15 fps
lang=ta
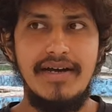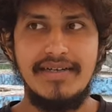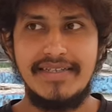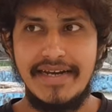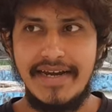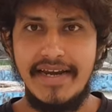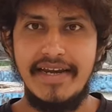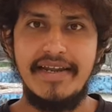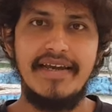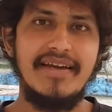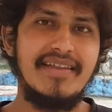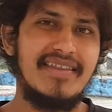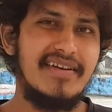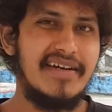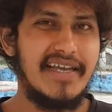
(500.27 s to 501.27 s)
செகண்ட்
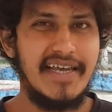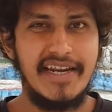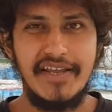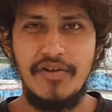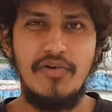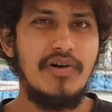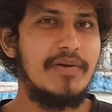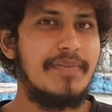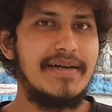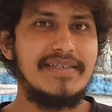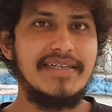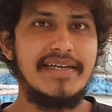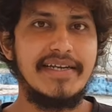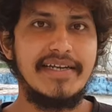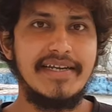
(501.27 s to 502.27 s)
இயர் தேர்ட் இயர் ஏதோ ஒன்று
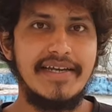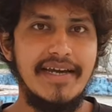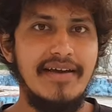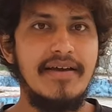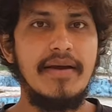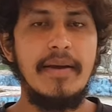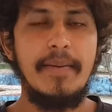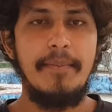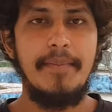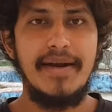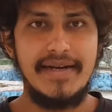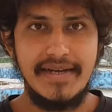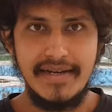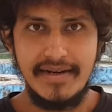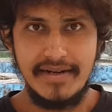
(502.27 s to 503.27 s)
படிச்சுட்ருக்கீங்க
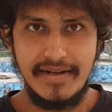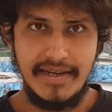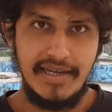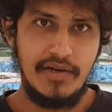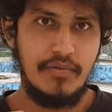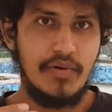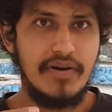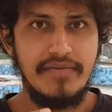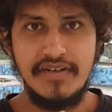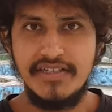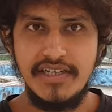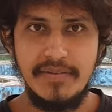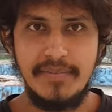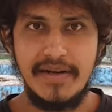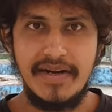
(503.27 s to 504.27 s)
பெட்டர் நீங்கள் ஒரு
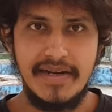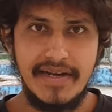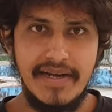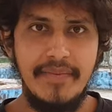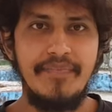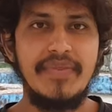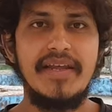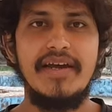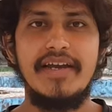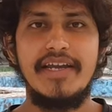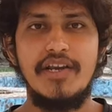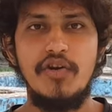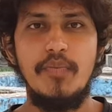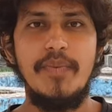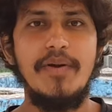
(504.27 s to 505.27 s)
விஷயம் பண்ணுங்கள்
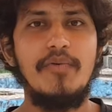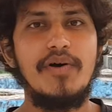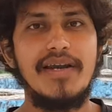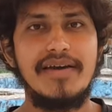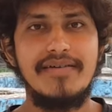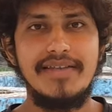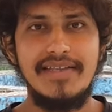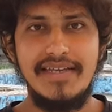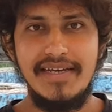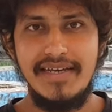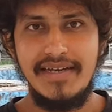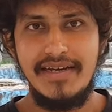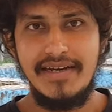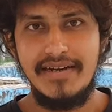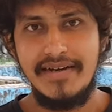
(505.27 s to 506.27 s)
இன்னுமே உங்களுக்கு வந்து
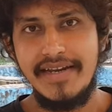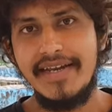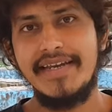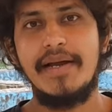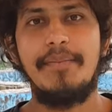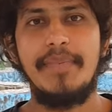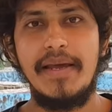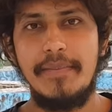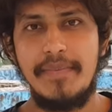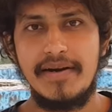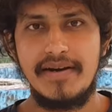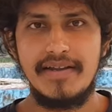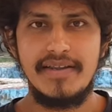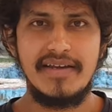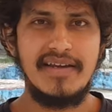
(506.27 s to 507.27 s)
நீட் அப்ளை
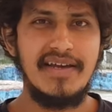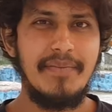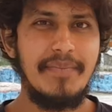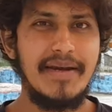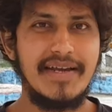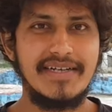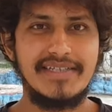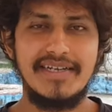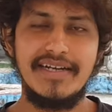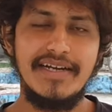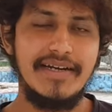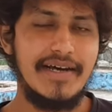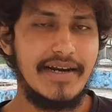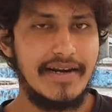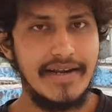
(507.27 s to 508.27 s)
பண்ணுறதுக்கு
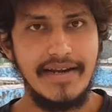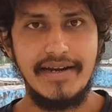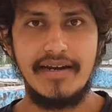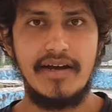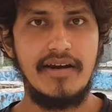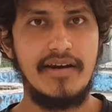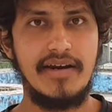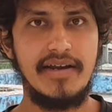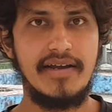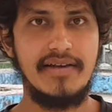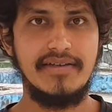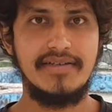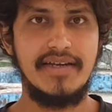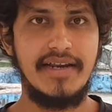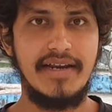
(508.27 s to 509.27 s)
அப்ளிகேஷனுக்கு நிறைய நாள்
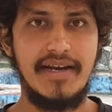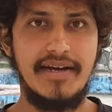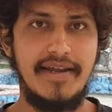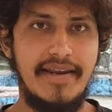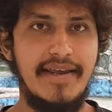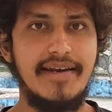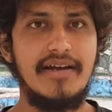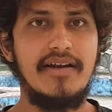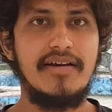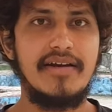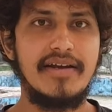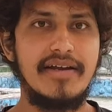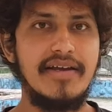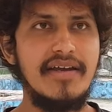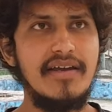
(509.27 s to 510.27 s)
இருக்குது சரிங்களா நிறைய நாள்
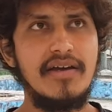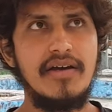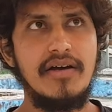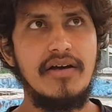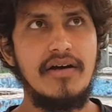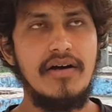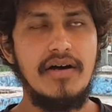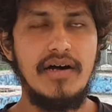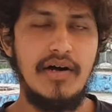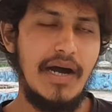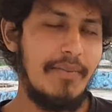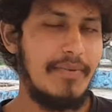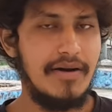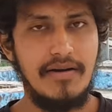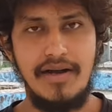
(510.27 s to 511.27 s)
இருக்குது
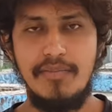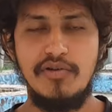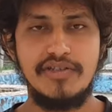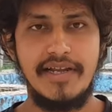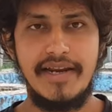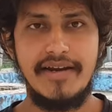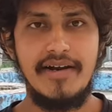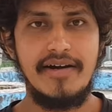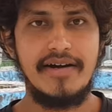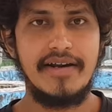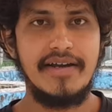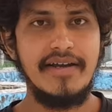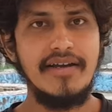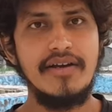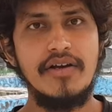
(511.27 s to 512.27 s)
ஆமாம் ஆல்மோஸ்ட் நிறைய நாள்
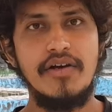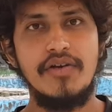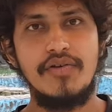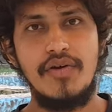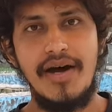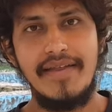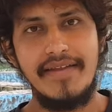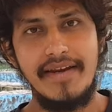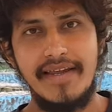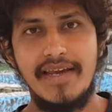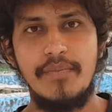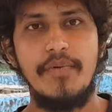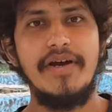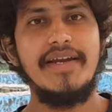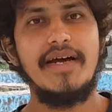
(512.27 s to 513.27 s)
இருக்குது ஸோ அதை
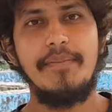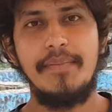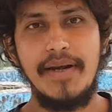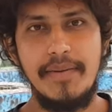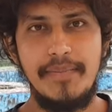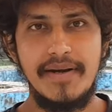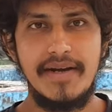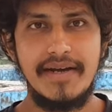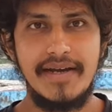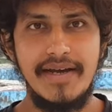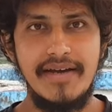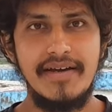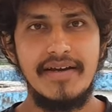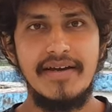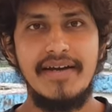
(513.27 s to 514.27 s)
நீங்கள் போயிட்டு அப்ளை
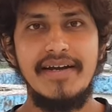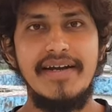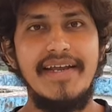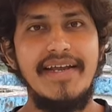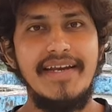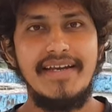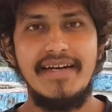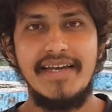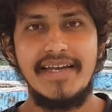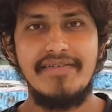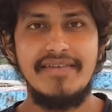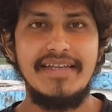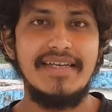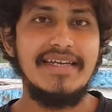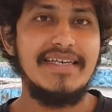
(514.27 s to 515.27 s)
பண்ணுங்கள் நீட்டை
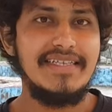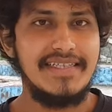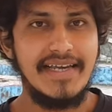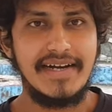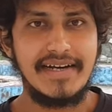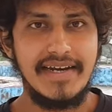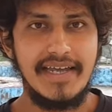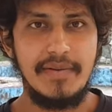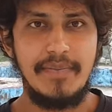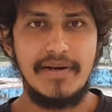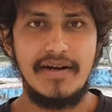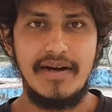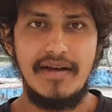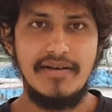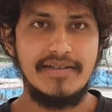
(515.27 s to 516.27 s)
நீங்கள் வந்து ஈஸியாக கிளியர்
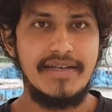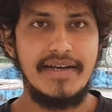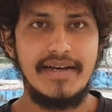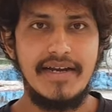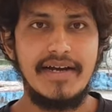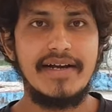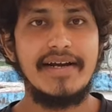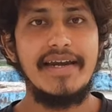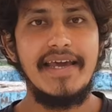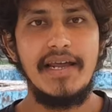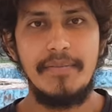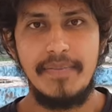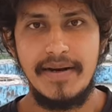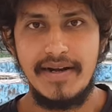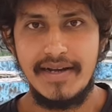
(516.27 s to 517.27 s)
பண்ணலாம் சரிங்களா
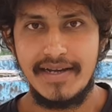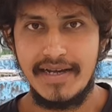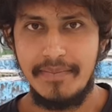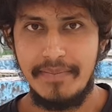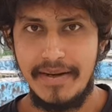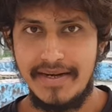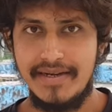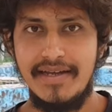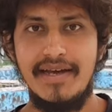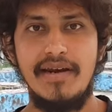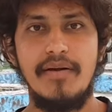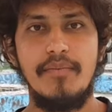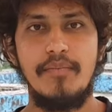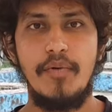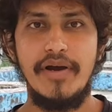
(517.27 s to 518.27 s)
கிளியர் பண்ணுங்கள் பெட்டர்
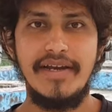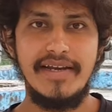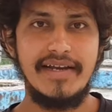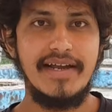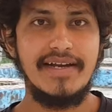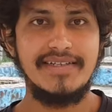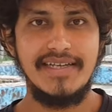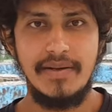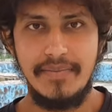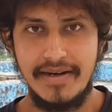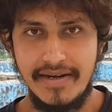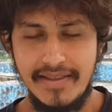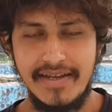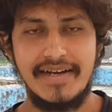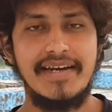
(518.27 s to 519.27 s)
போயிட்டு எக்ஸாம்
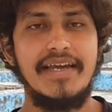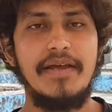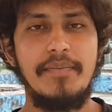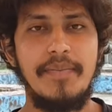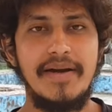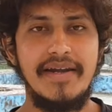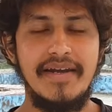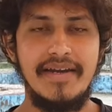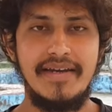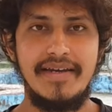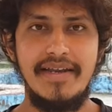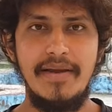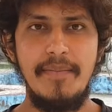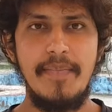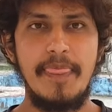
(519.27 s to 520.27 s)
எழுதி கிளியர்
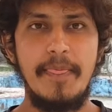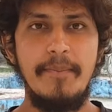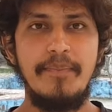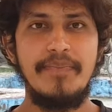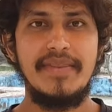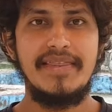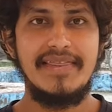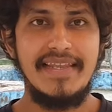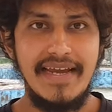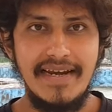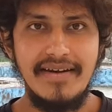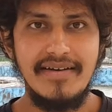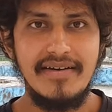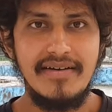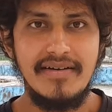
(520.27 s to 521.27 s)
பண்ணிவிட்டு
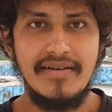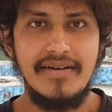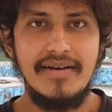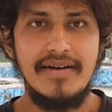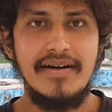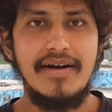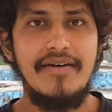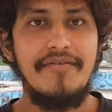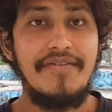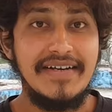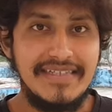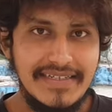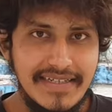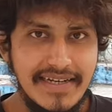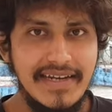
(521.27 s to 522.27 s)
தென்
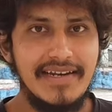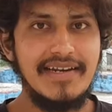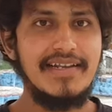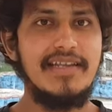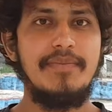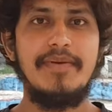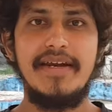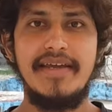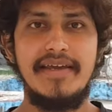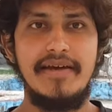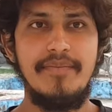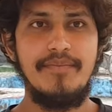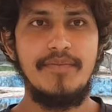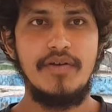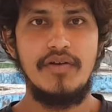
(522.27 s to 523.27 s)
ஃபஸ்ட் இயர்லேருந்து படிங்க
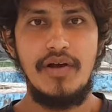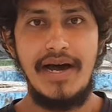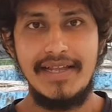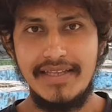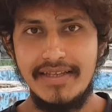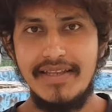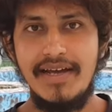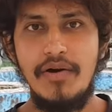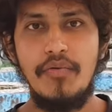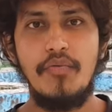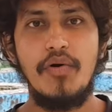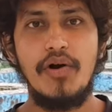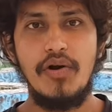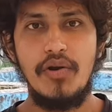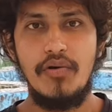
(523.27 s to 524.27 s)
அதுதான்
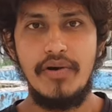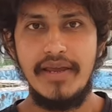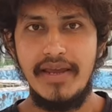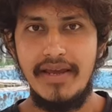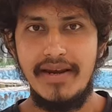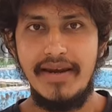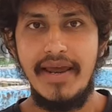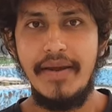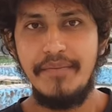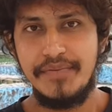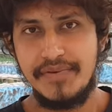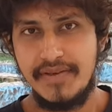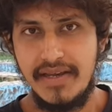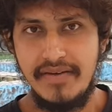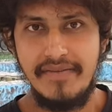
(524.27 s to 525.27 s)
உங்களுடைய லைஃப்
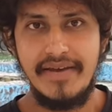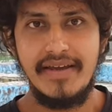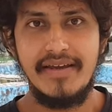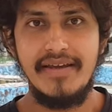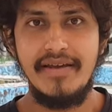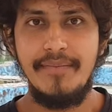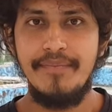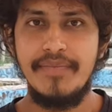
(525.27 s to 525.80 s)
சேவிங்கு